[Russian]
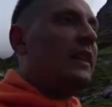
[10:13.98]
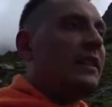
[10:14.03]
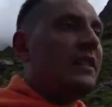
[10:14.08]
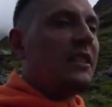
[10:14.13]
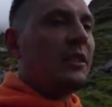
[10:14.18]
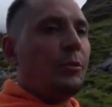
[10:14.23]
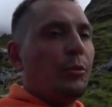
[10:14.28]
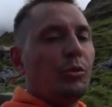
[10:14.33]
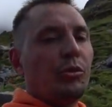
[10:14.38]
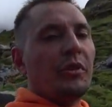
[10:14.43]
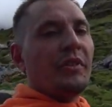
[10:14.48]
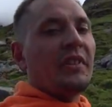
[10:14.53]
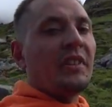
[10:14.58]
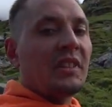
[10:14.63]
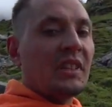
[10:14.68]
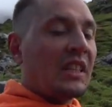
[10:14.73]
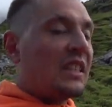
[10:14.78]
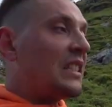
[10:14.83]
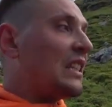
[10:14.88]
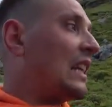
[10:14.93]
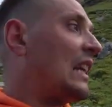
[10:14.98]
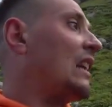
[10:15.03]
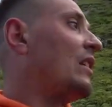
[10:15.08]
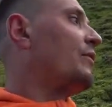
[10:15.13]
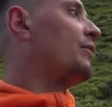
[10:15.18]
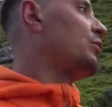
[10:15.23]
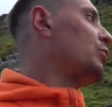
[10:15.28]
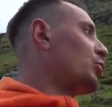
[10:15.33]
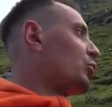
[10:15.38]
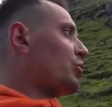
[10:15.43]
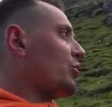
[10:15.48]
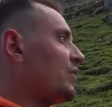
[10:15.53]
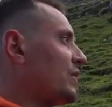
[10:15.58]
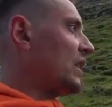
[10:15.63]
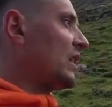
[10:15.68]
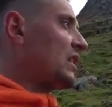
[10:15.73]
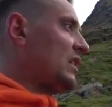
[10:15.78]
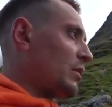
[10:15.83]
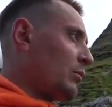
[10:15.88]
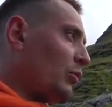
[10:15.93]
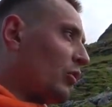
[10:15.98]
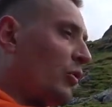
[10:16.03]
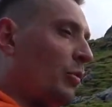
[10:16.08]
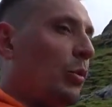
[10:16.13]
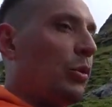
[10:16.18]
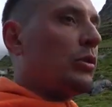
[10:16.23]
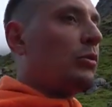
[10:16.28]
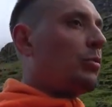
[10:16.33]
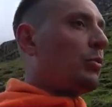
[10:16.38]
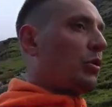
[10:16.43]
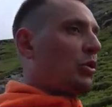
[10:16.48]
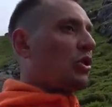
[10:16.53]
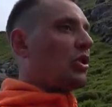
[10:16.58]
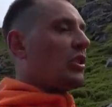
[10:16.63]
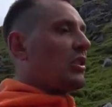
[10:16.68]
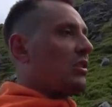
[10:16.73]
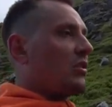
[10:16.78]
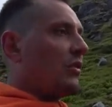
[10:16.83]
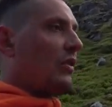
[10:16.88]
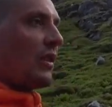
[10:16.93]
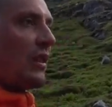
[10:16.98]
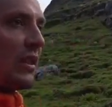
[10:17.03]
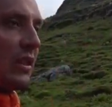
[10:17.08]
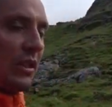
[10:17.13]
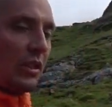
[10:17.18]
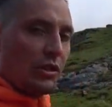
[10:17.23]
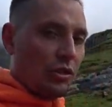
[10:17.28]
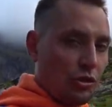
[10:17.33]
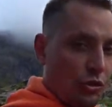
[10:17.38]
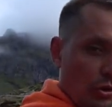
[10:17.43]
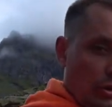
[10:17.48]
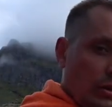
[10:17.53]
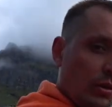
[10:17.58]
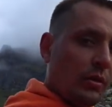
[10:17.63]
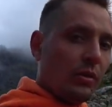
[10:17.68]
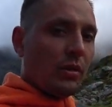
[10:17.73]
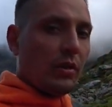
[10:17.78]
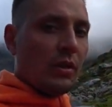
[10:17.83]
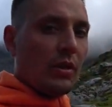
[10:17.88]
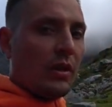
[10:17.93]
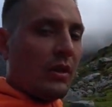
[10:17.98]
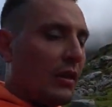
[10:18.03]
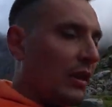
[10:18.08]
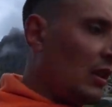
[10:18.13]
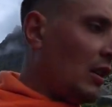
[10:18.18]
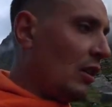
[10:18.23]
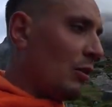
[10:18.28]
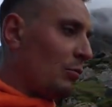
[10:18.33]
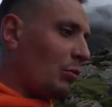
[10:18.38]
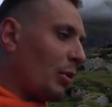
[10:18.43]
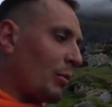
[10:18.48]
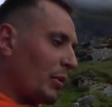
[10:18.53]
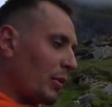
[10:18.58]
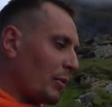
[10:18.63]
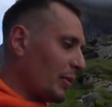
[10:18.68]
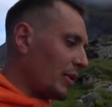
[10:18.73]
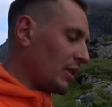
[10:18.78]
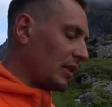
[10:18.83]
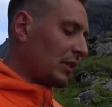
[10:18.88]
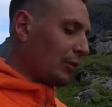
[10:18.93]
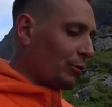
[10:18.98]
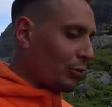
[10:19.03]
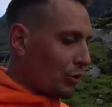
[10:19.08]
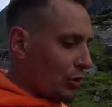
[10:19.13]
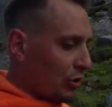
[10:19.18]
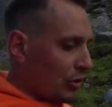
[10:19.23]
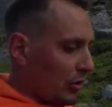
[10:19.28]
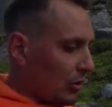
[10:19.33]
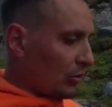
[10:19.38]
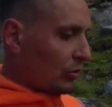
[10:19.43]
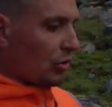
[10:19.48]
Сниму, наверное, отдельное видео, что взять с собой мод путешествия еще. Помимо того, что я